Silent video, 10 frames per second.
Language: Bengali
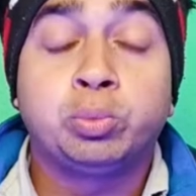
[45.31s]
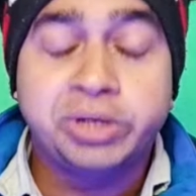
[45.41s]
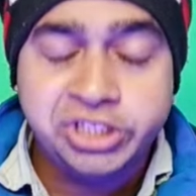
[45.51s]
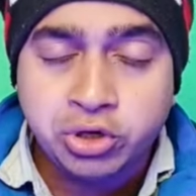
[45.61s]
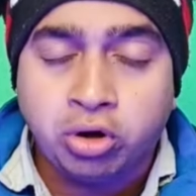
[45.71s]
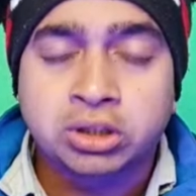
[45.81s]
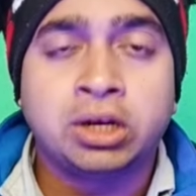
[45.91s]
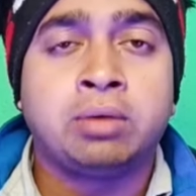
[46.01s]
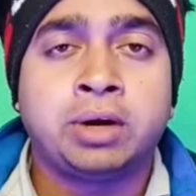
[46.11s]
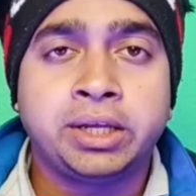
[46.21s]
তো বেশি কথা
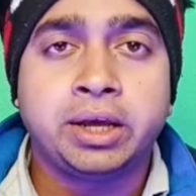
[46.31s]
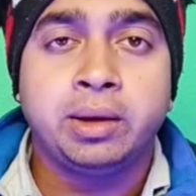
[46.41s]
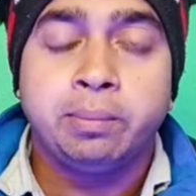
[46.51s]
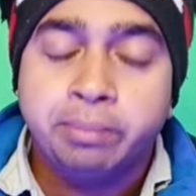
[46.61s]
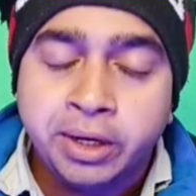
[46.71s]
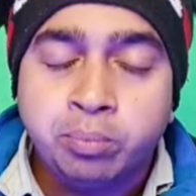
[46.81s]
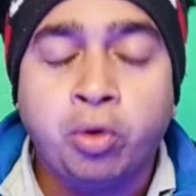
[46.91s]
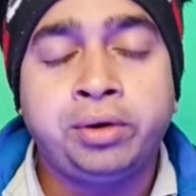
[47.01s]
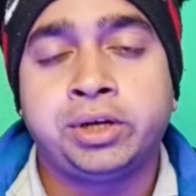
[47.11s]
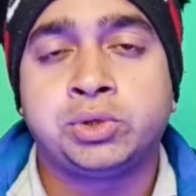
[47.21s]
না বাড়িয়ে মেন
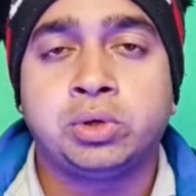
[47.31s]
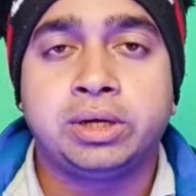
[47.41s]
পয়েন্টে চলে